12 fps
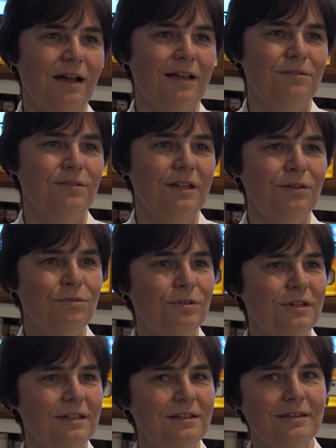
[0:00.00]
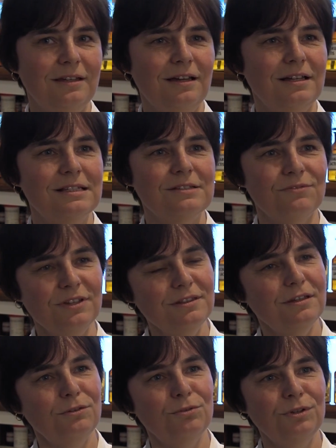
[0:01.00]
Also natürlich nicht den ganzen
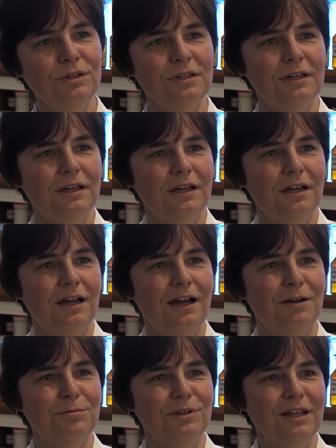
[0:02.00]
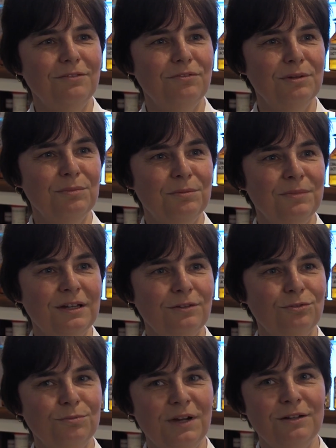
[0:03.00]
Winter durch, aber dann, wenn man
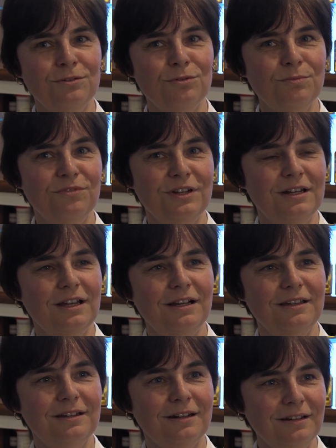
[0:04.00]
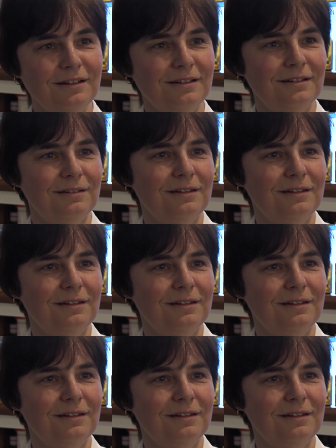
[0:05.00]
merkt, um einen rum werden alle krank.